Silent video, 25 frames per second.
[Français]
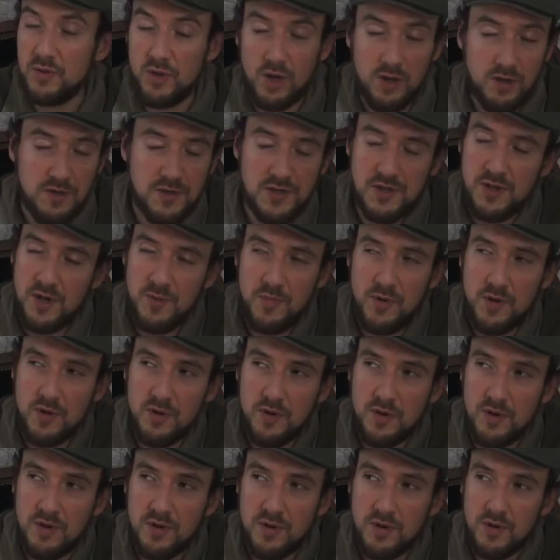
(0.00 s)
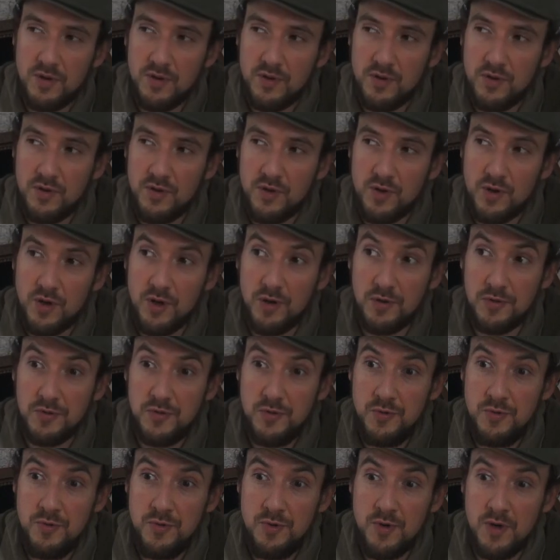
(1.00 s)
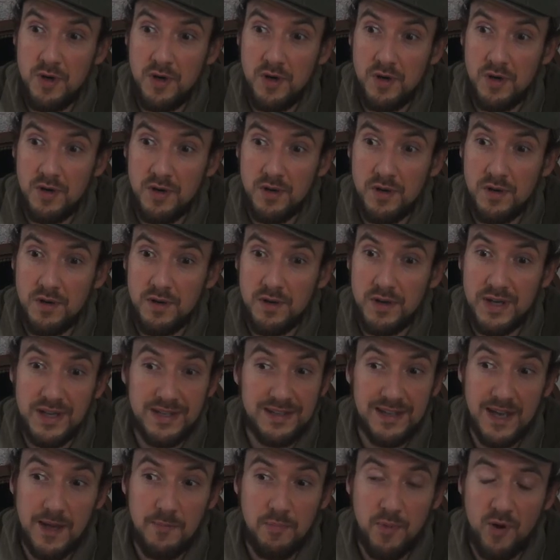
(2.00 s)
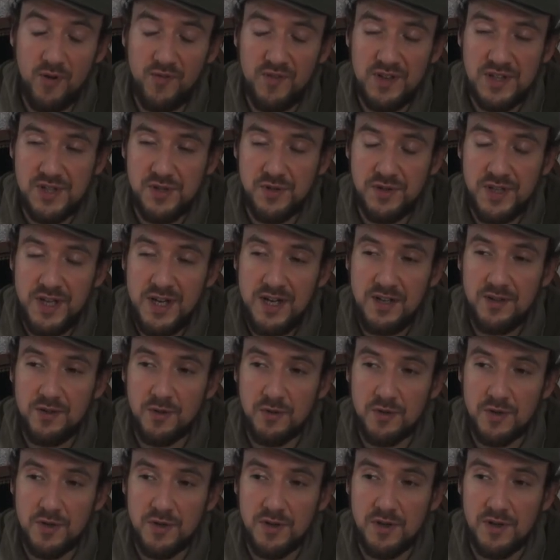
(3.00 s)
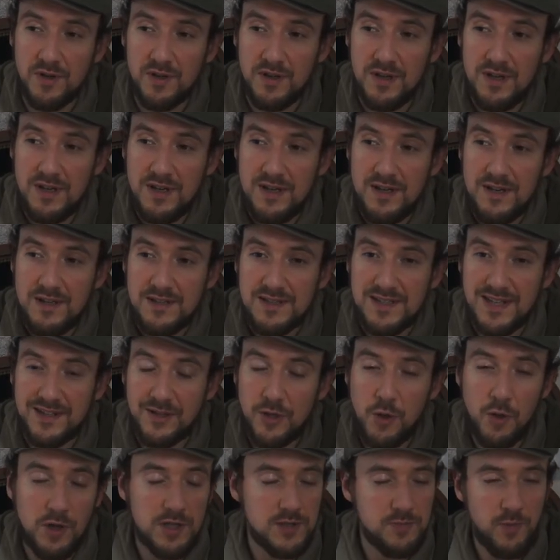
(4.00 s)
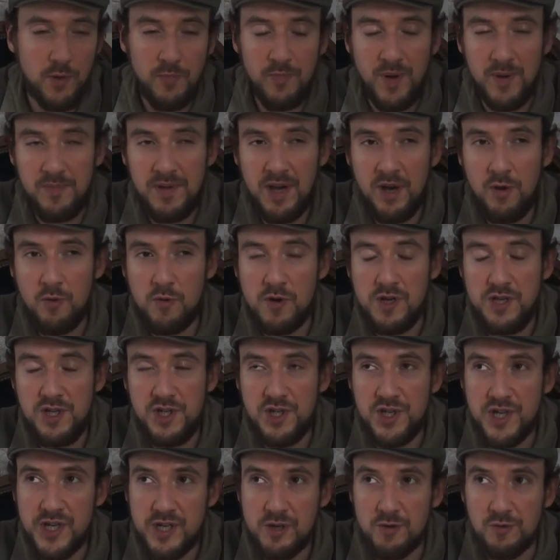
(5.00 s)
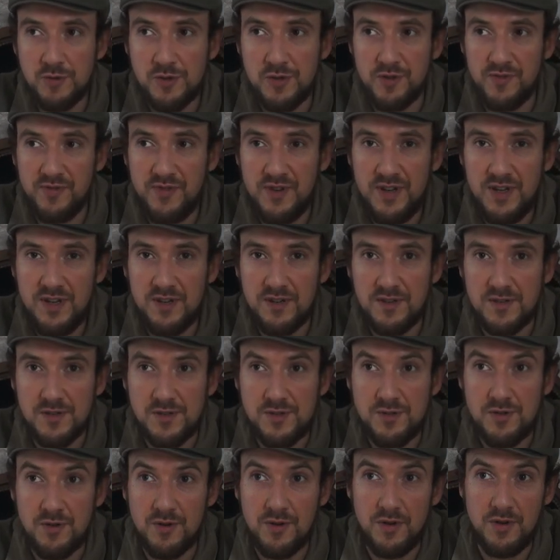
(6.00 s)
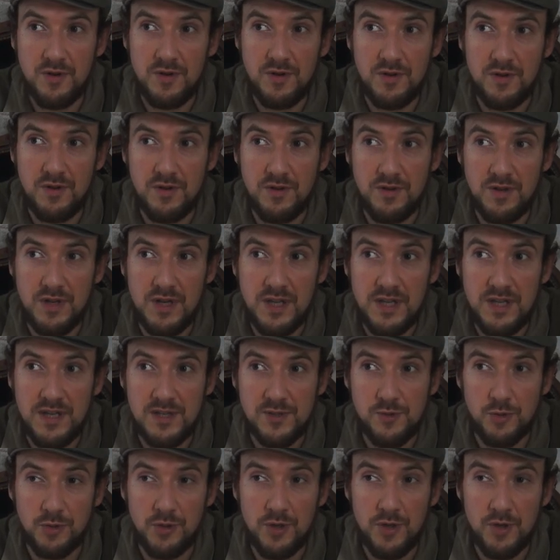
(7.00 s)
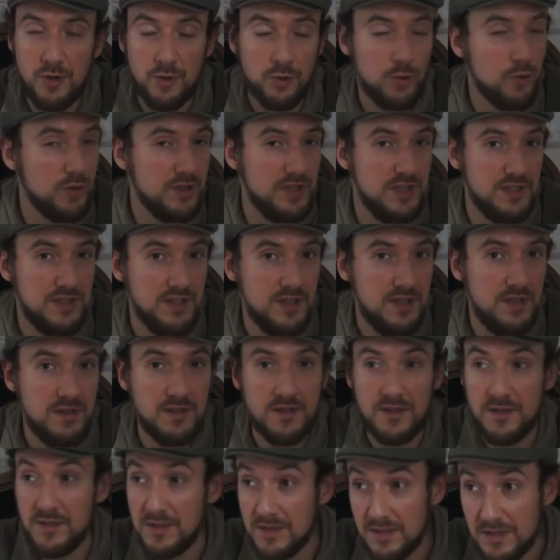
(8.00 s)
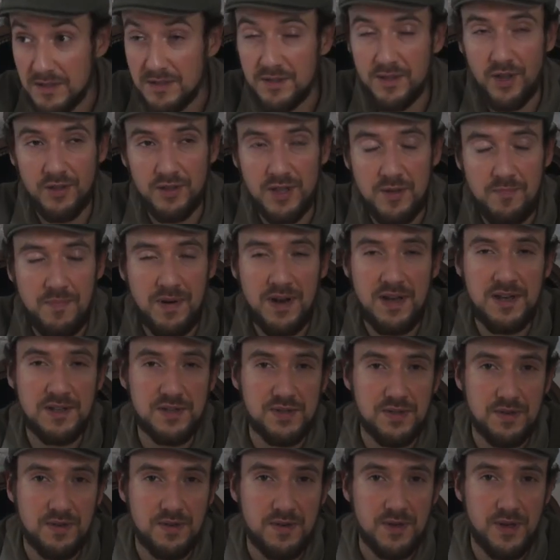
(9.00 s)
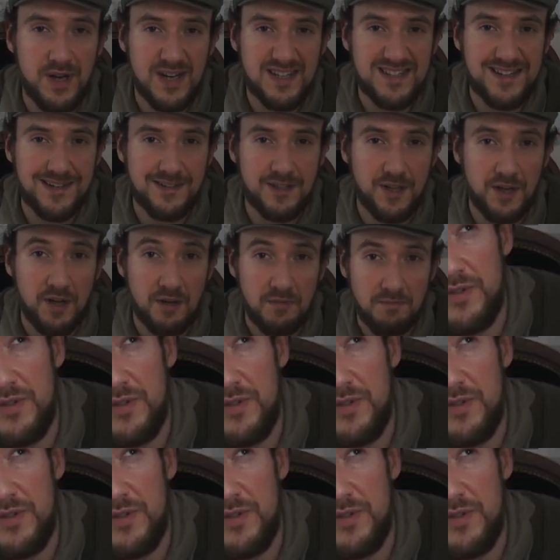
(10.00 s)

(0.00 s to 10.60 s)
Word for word: Dans l'ensemble, euh, le rendu euh, est très professionnel, donc euh, ça ne correspond pas bien aux clichés qu'on se fait sur les auteurs auto-édités, n'en déplaise à certains.